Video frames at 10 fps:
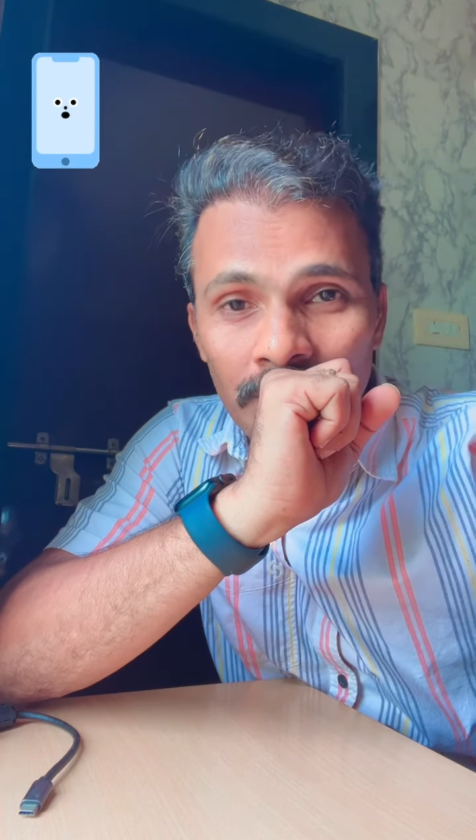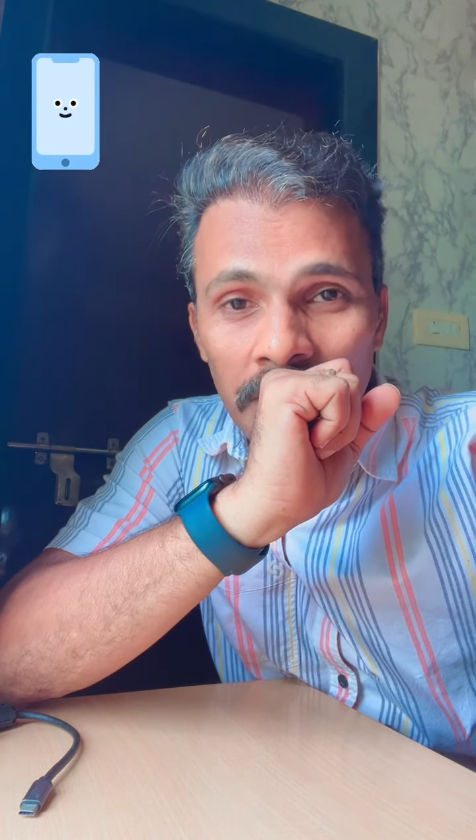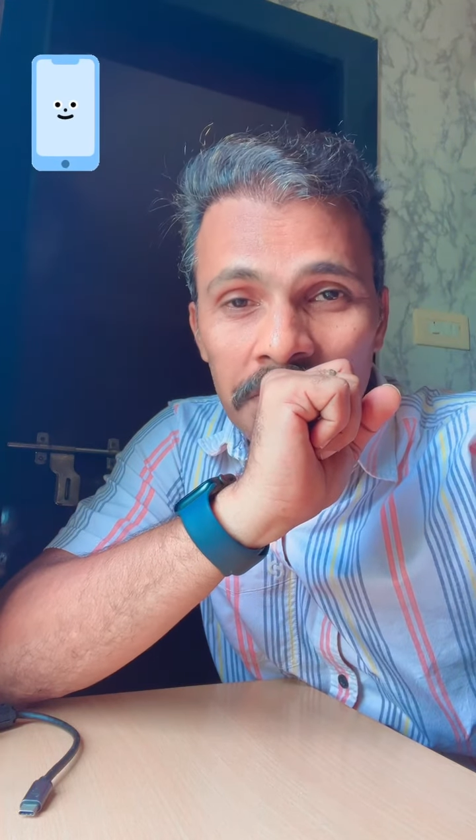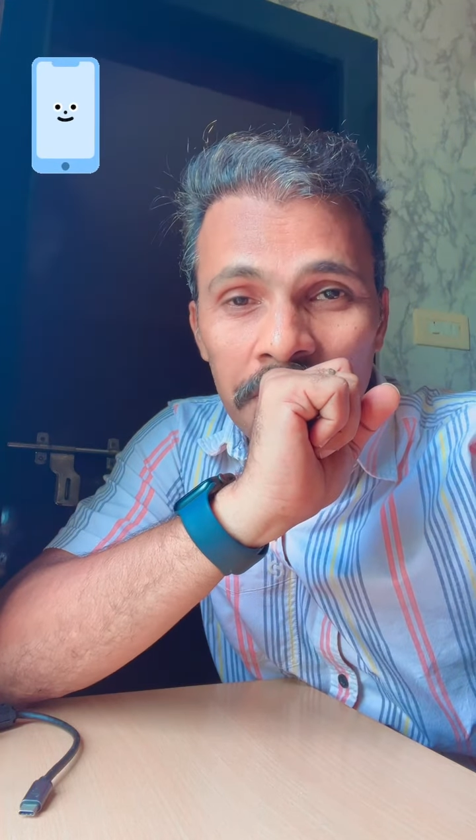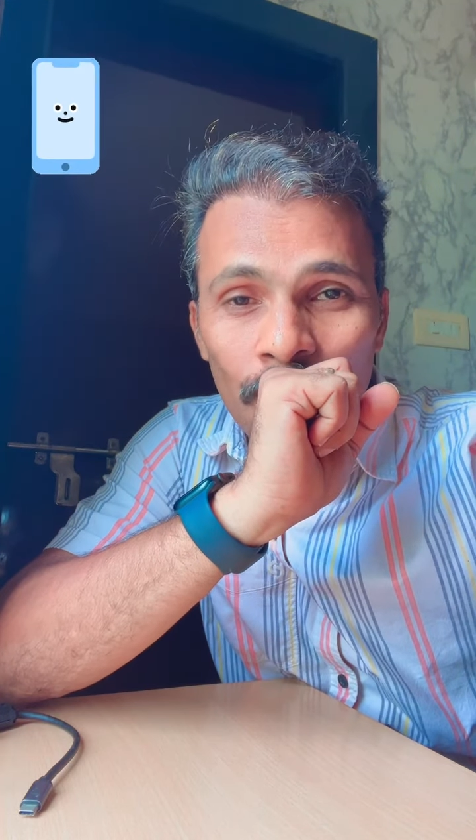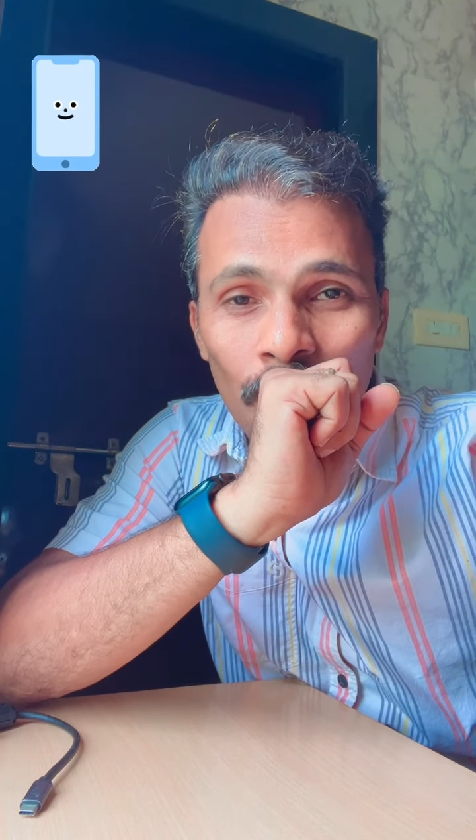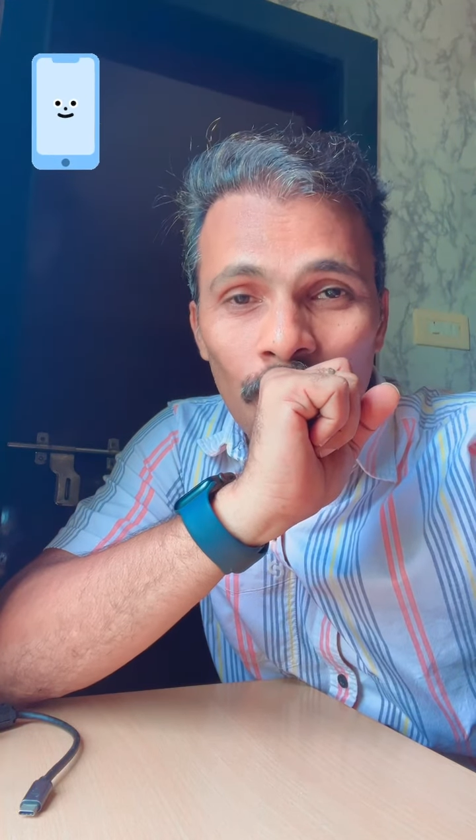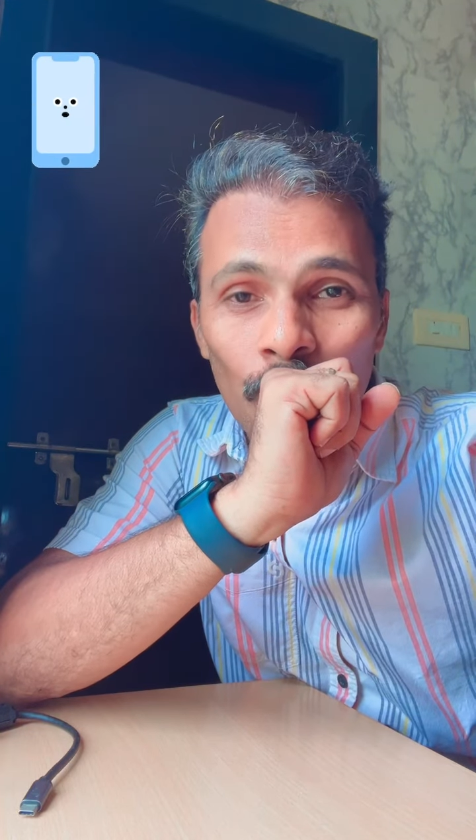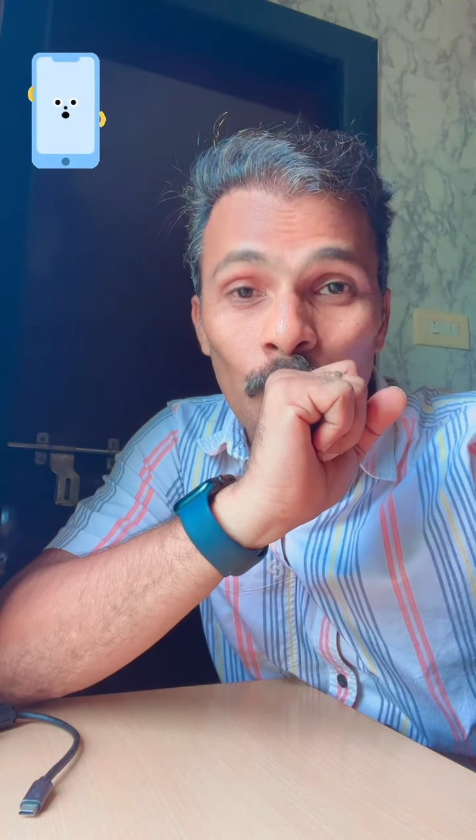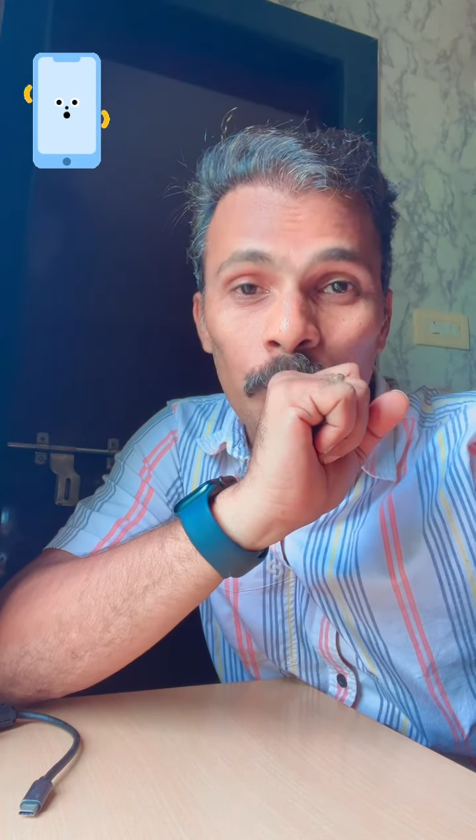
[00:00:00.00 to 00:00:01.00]
తెలిసిన
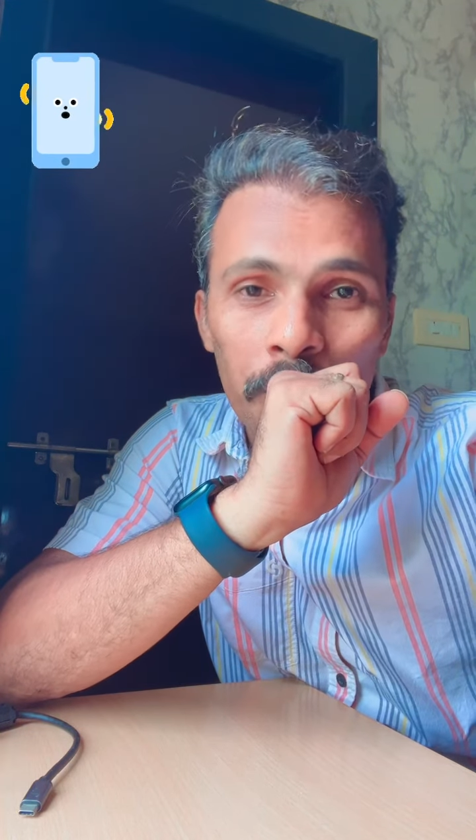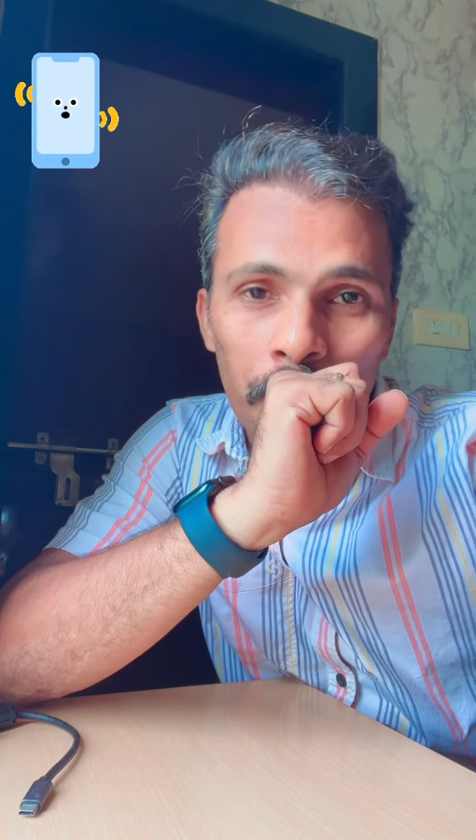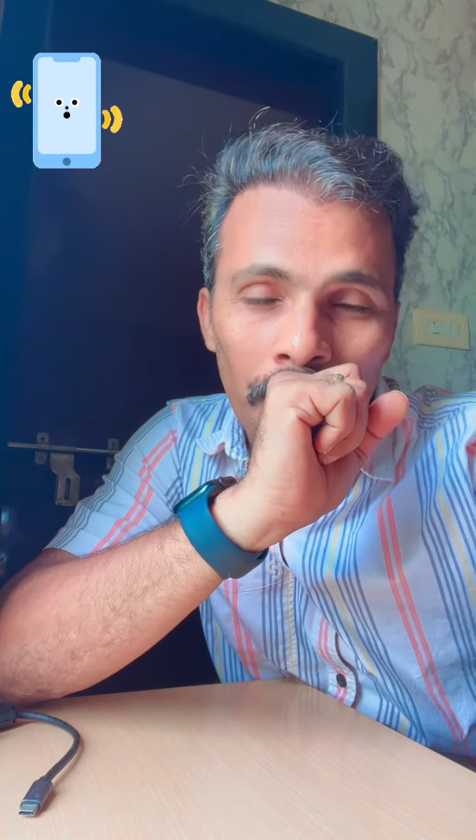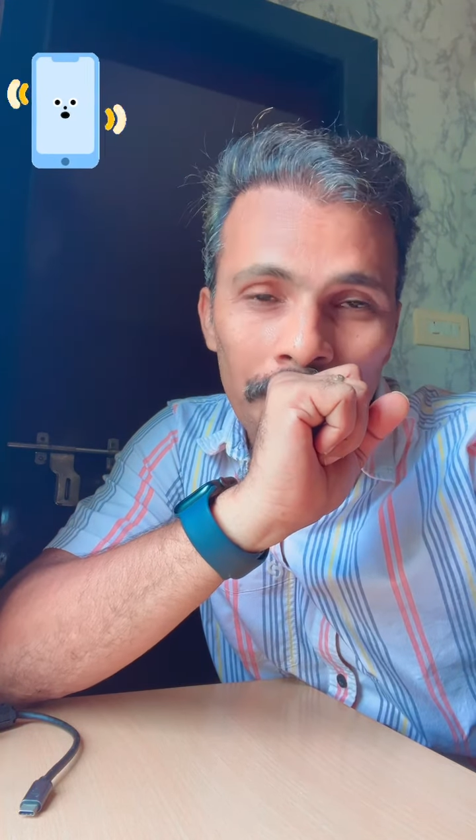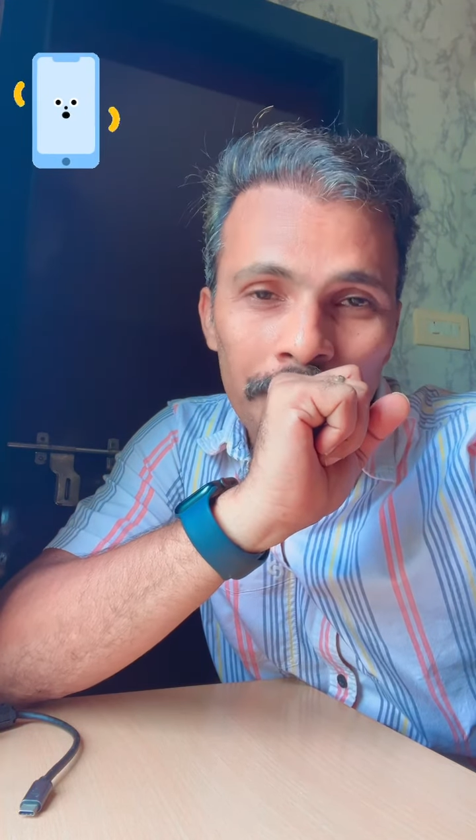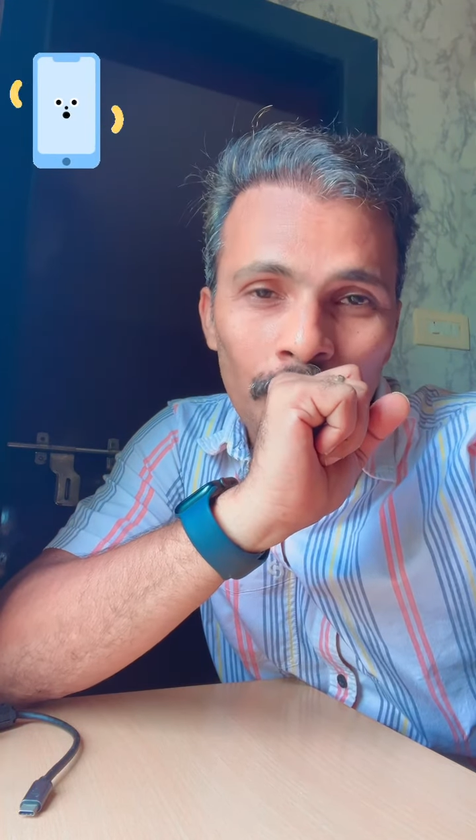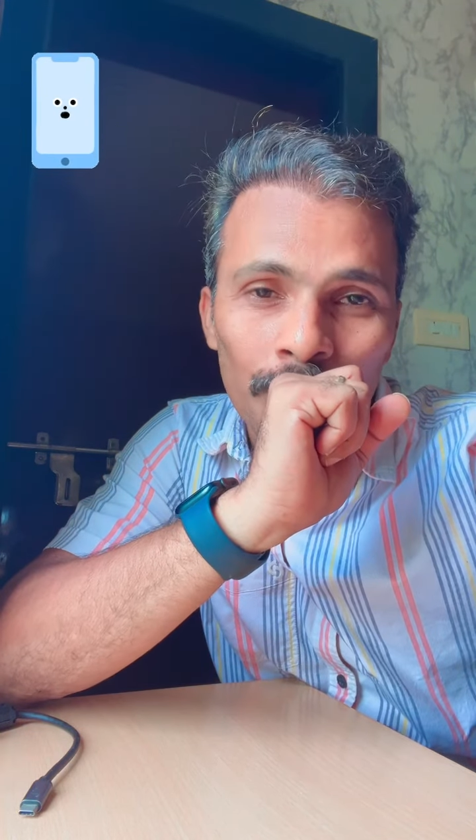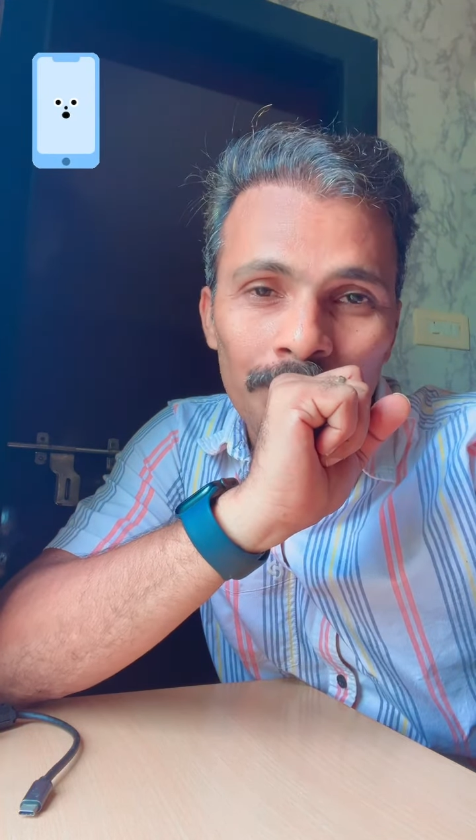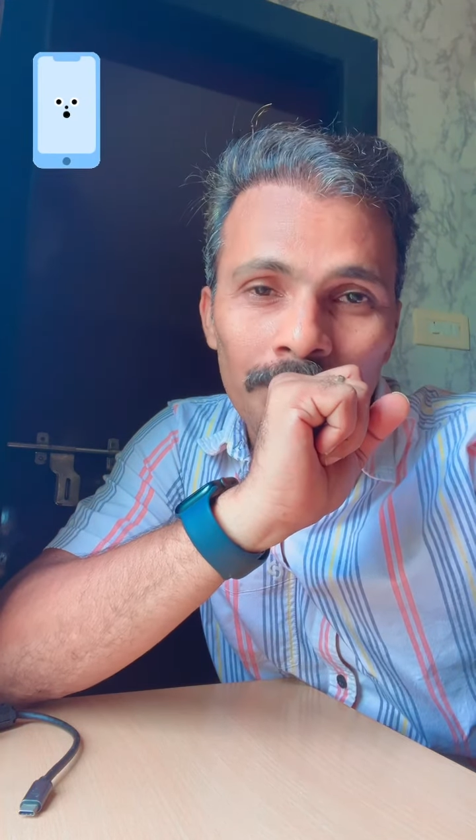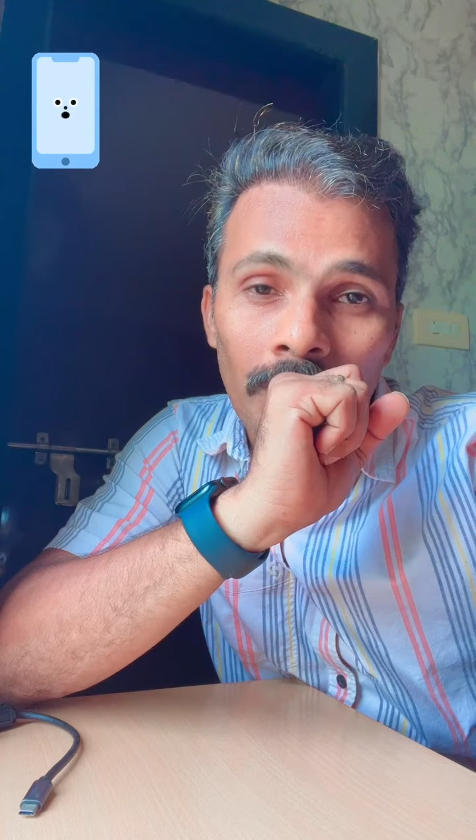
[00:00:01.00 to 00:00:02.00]
వాళ్ళు మనుషులు